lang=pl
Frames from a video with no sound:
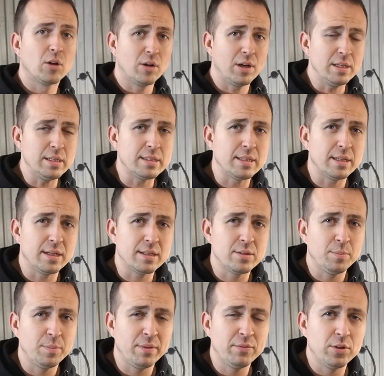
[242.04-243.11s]
Kochani,
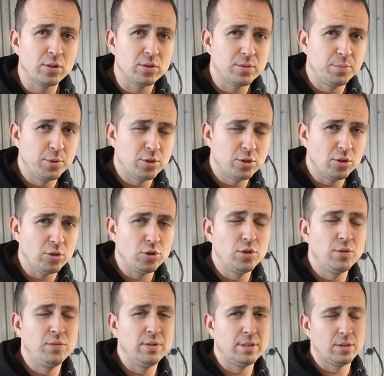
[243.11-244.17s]
znalazłem pewne
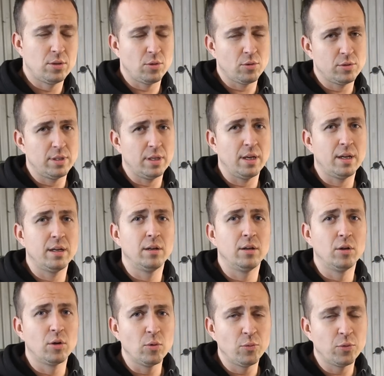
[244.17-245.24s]
rozbieżności w instrukcjach
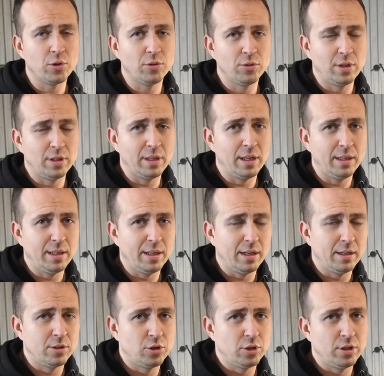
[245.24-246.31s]
RUF
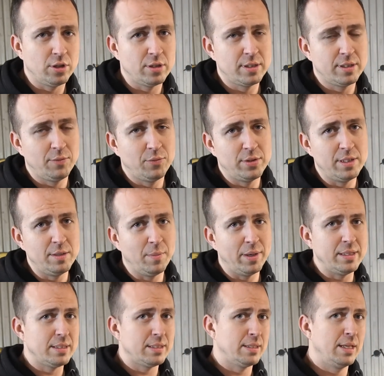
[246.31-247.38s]
Continental czy też SIP
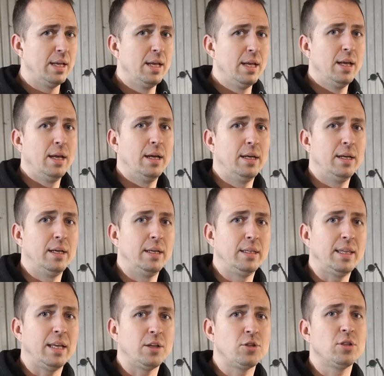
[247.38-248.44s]
Siemens, e,
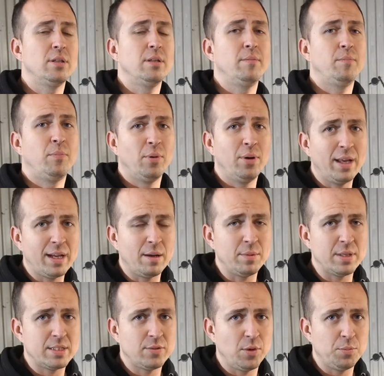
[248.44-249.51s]
także polegam
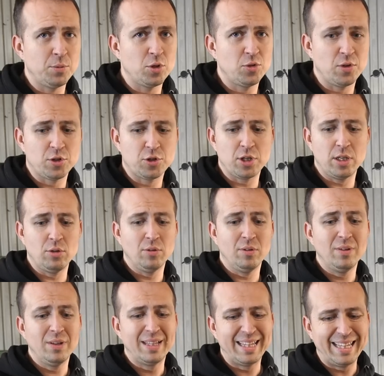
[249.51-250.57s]
na swoim doświadczeniu.
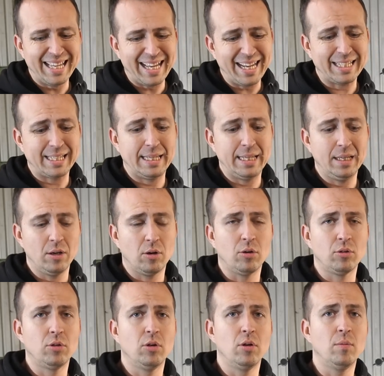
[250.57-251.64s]
Taki
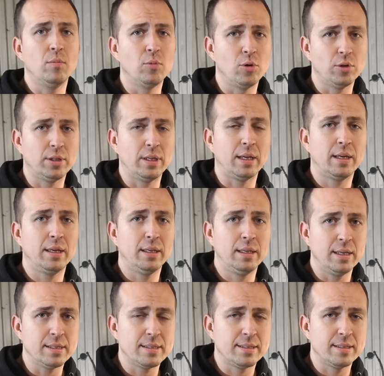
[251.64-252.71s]
oto młotek
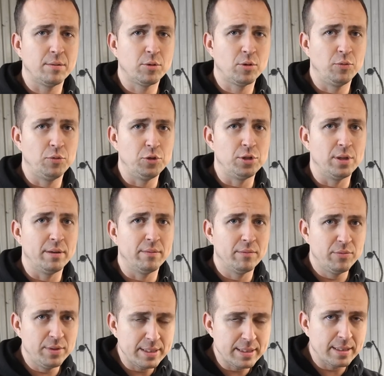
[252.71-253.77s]
jest całkowicie
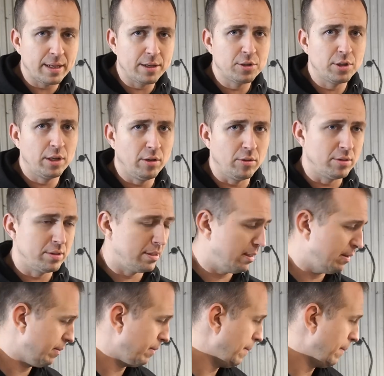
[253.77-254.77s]
wystarczający.